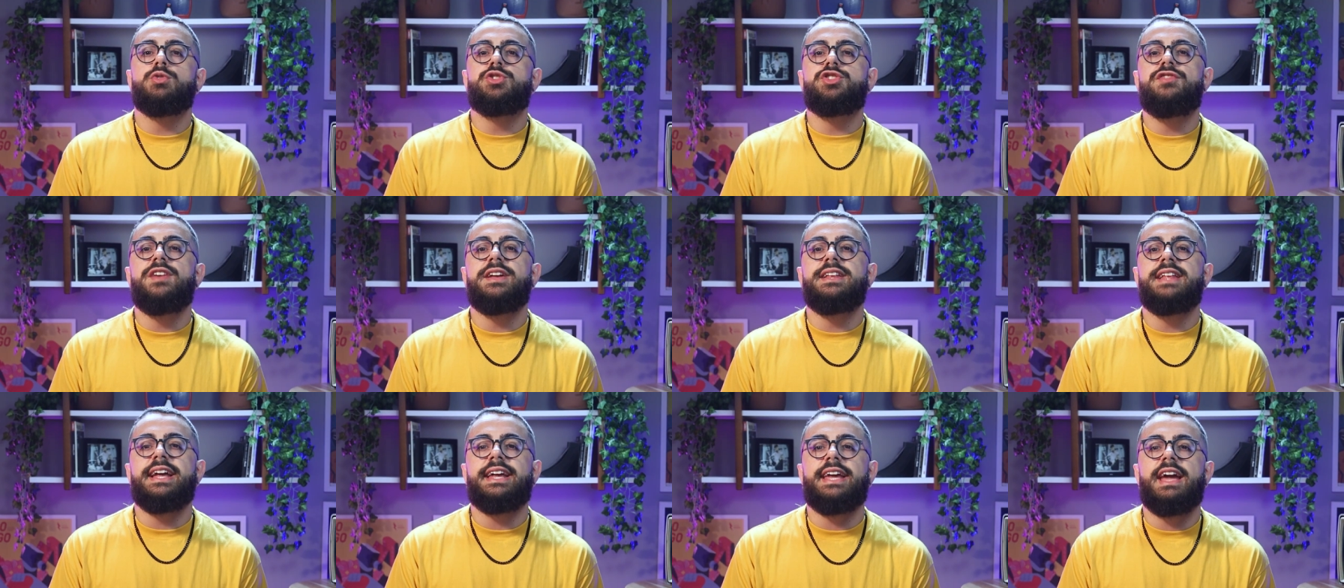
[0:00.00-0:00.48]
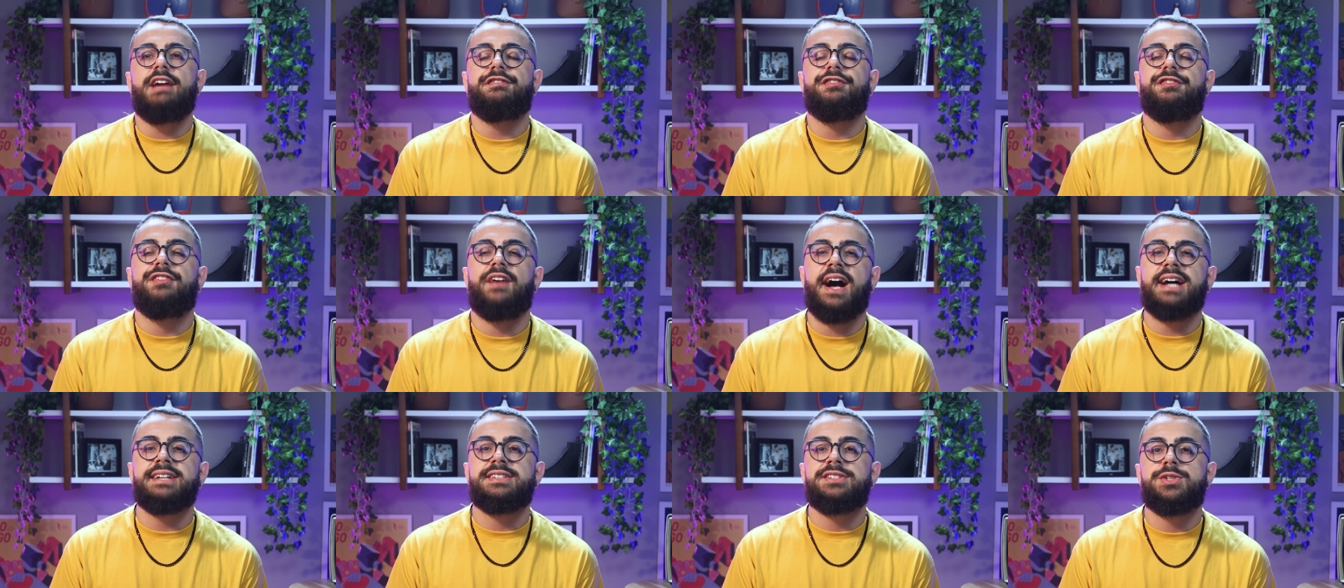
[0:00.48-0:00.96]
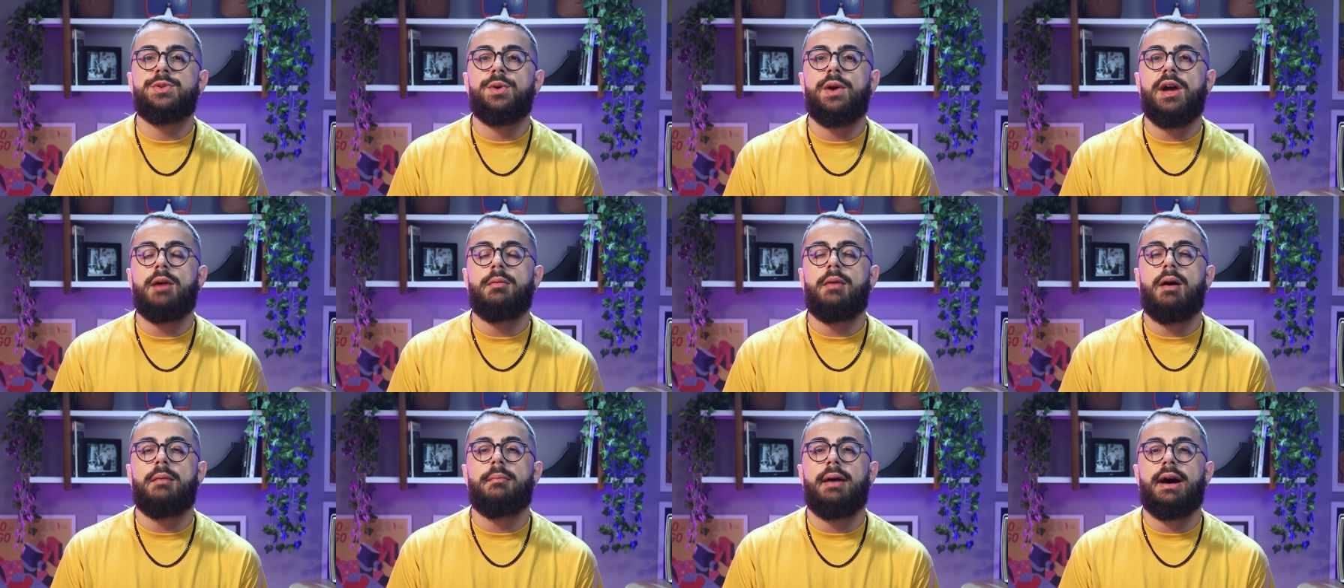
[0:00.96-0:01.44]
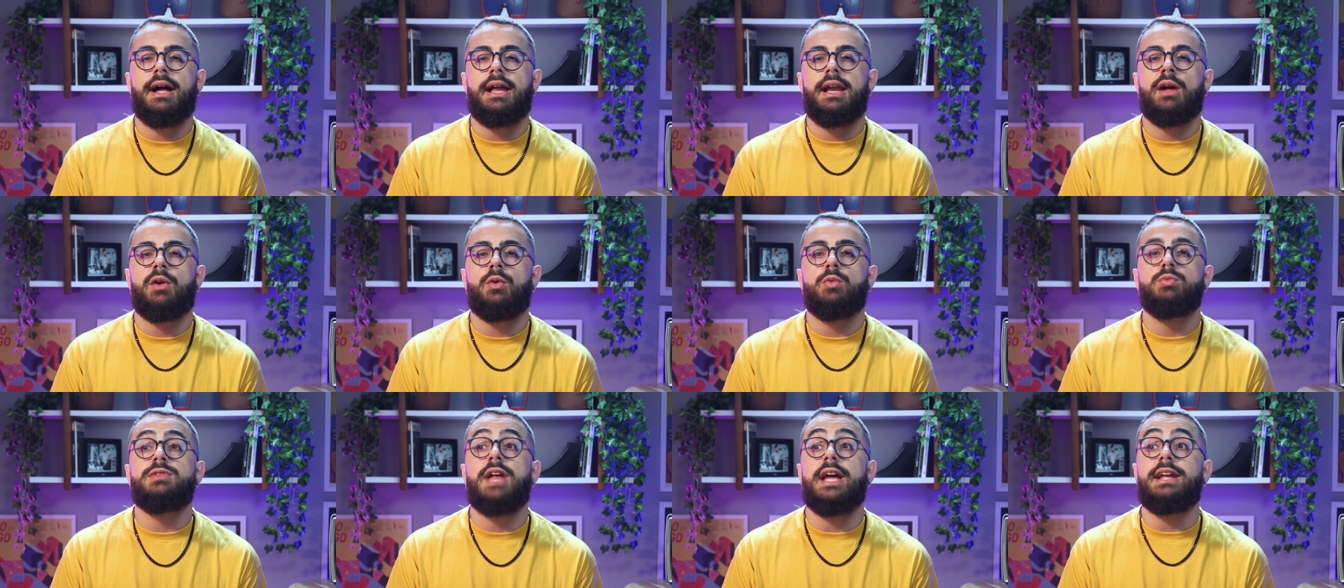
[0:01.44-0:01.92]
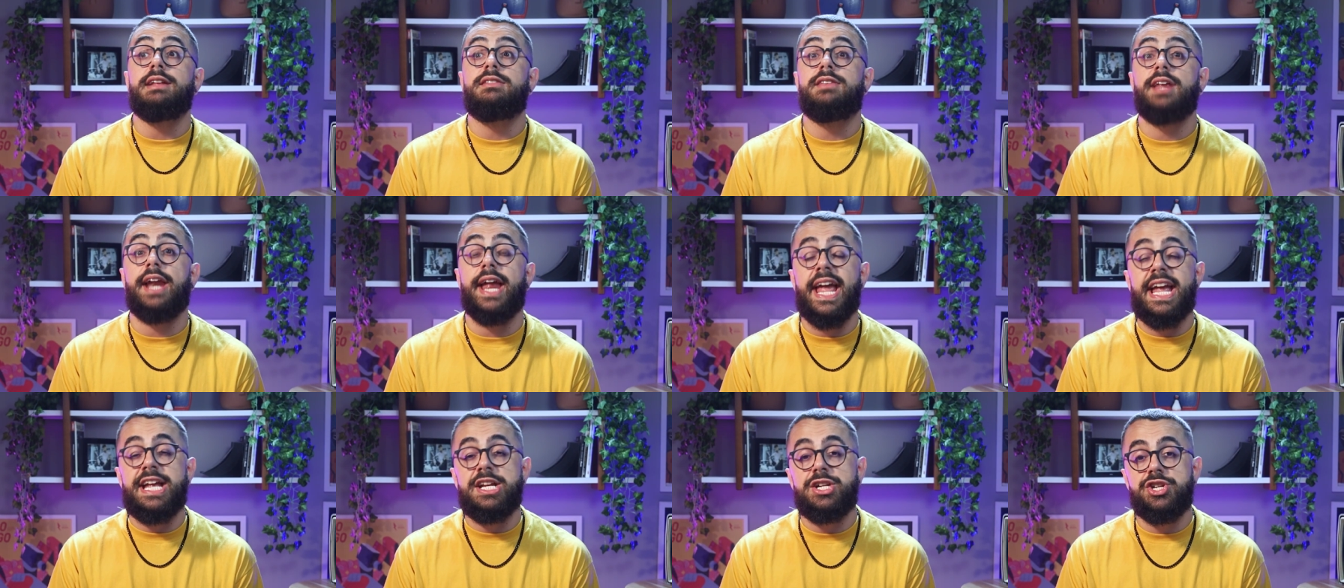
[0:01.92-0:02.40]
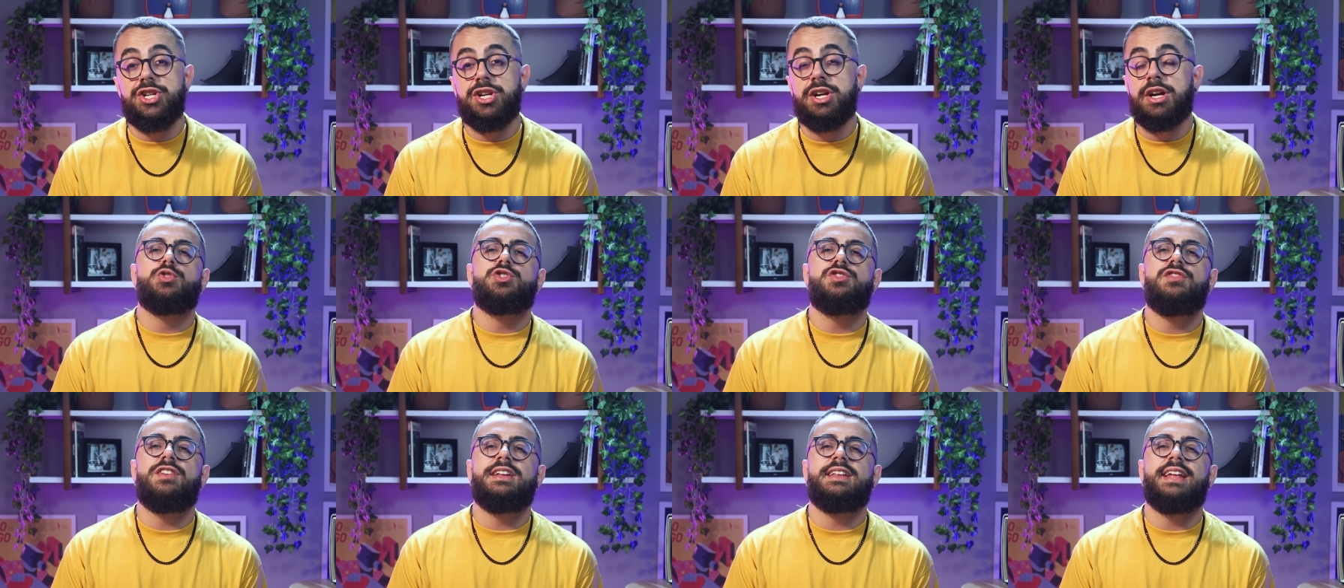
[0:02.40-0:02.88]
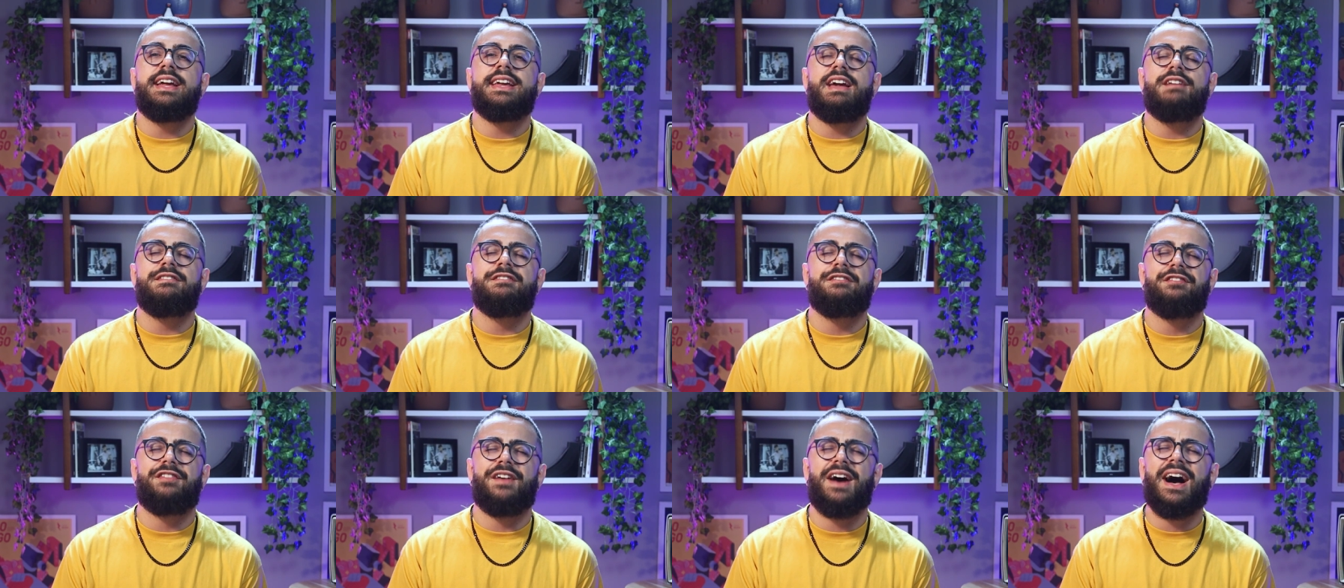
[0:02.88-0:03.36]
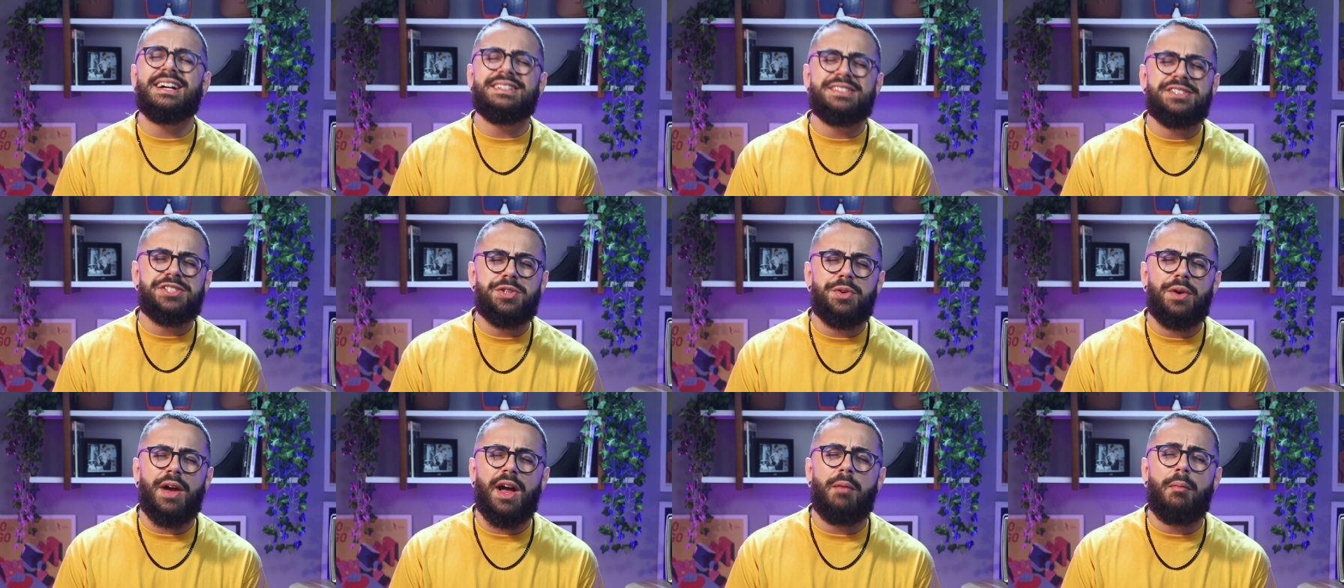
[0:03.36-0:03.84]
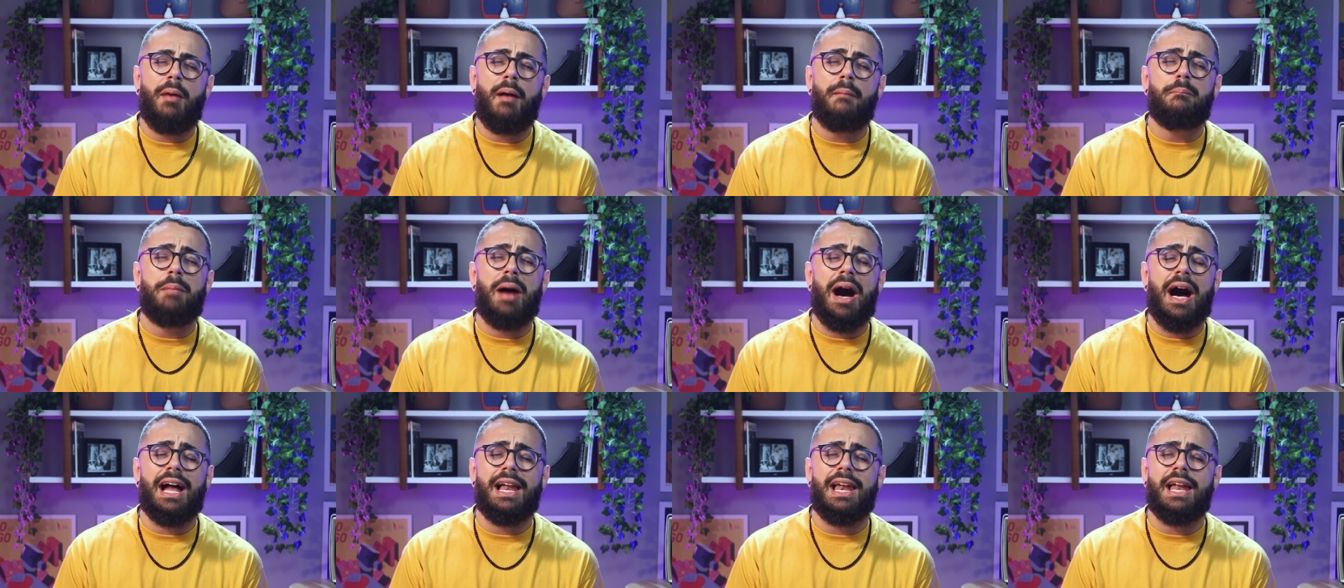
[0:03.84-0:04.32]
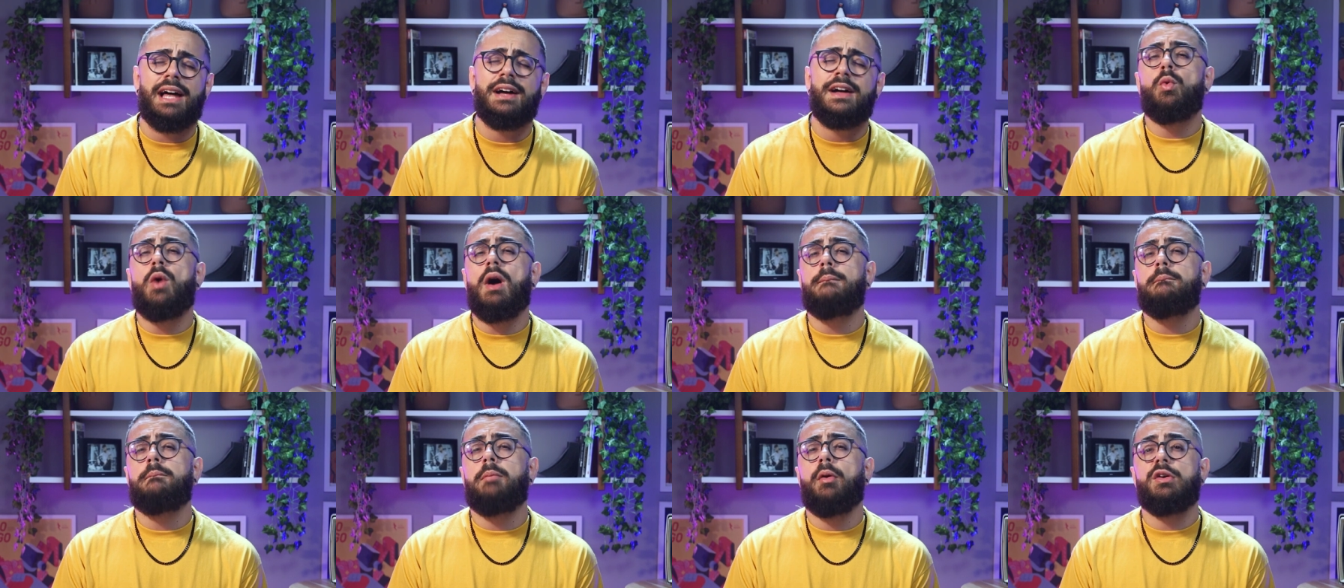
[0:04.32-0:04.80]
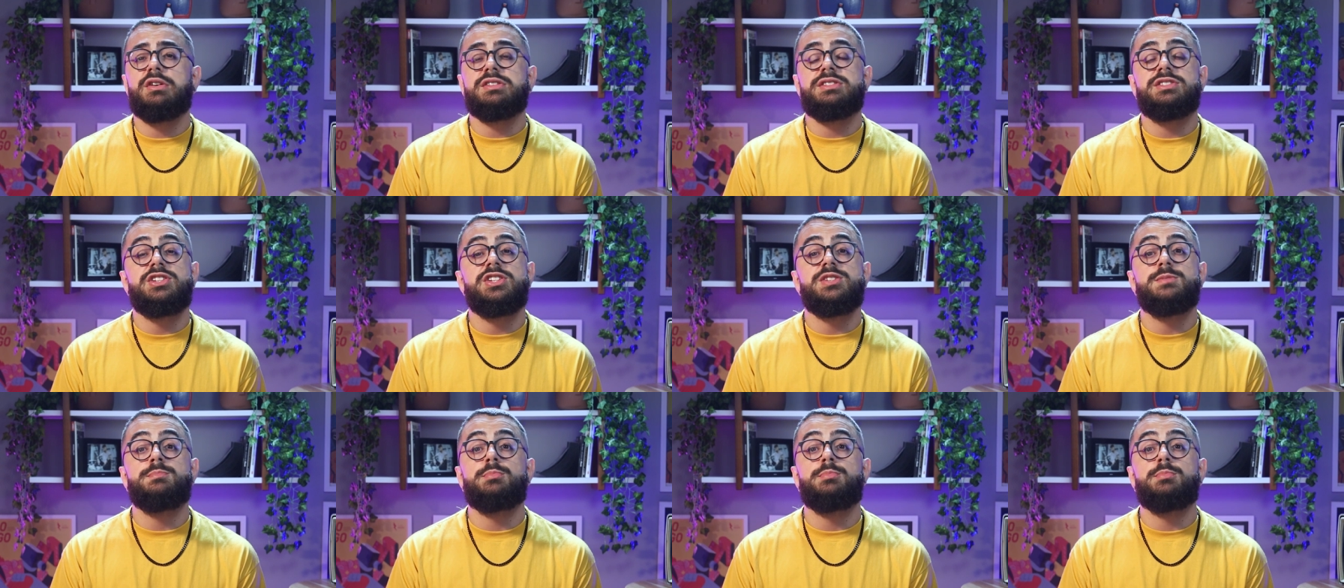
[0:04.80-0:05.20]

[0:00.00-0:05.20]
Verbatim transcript: Vão te vender que é fácil ganhar uma bala com day trade. Vão te vender que é fácil ganhar uma bala com aposta